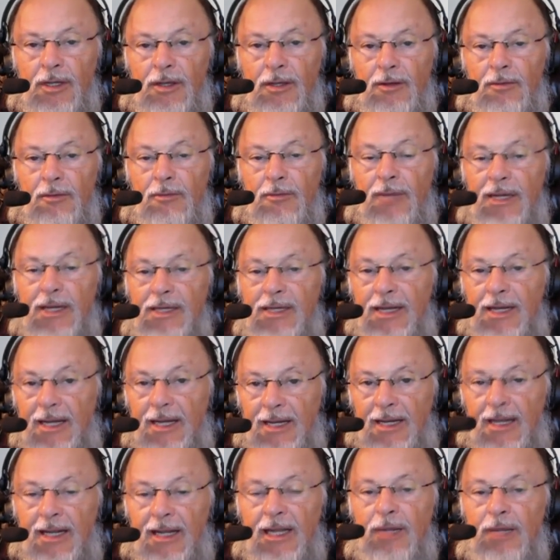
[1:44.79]
Mas
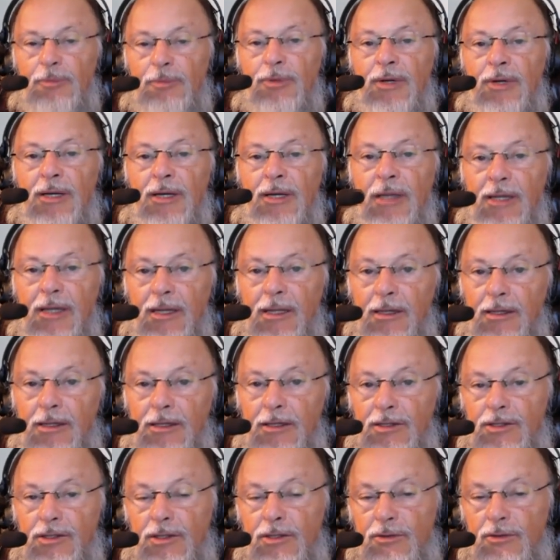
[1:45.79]
naquela época era em
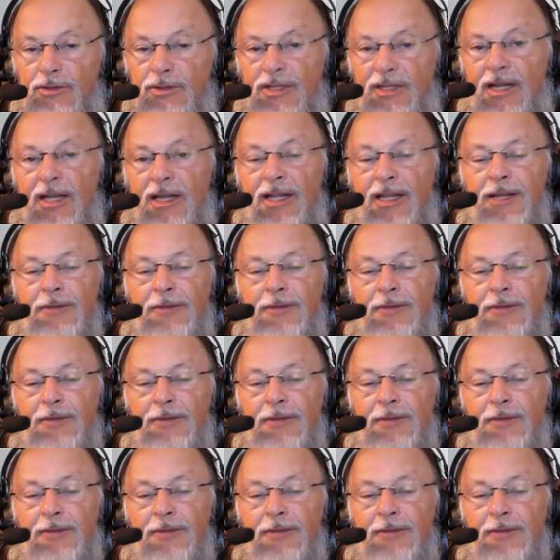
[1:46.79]
Jerusalém.